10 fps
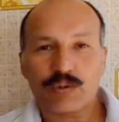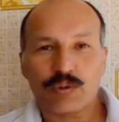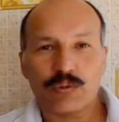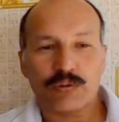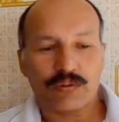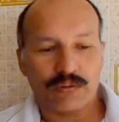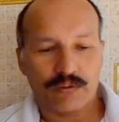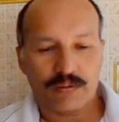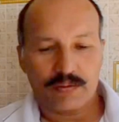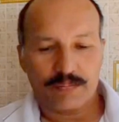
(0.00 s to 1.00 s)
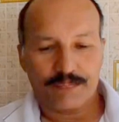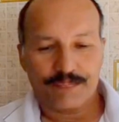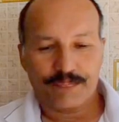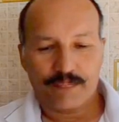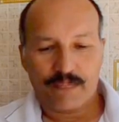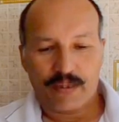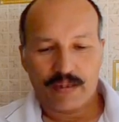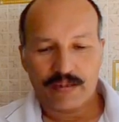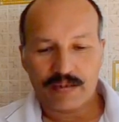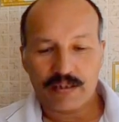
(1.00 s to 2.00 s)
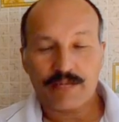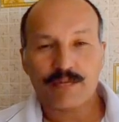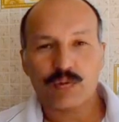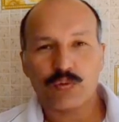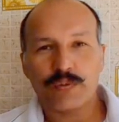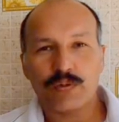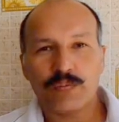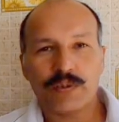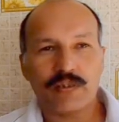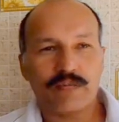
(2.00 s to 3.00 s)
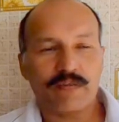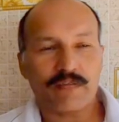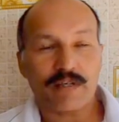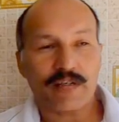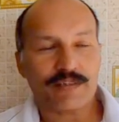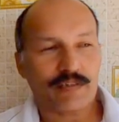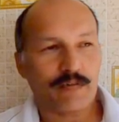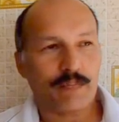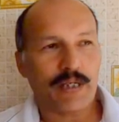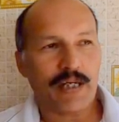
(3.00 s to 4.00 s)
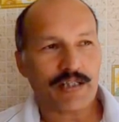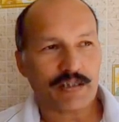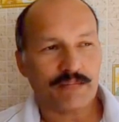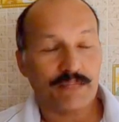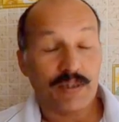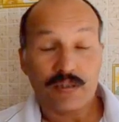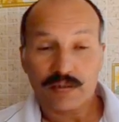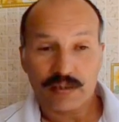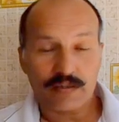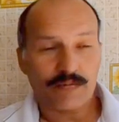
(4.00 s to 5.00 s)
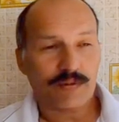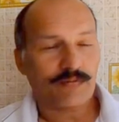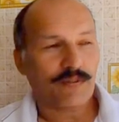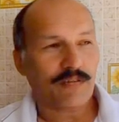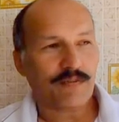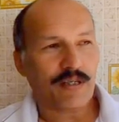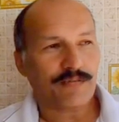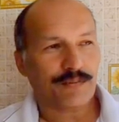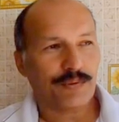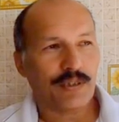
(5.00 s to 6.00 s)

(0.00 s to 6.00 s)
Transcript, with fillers: что он состоит в клубе любителей Варваровского пляжа – кстати, вот в Варваровку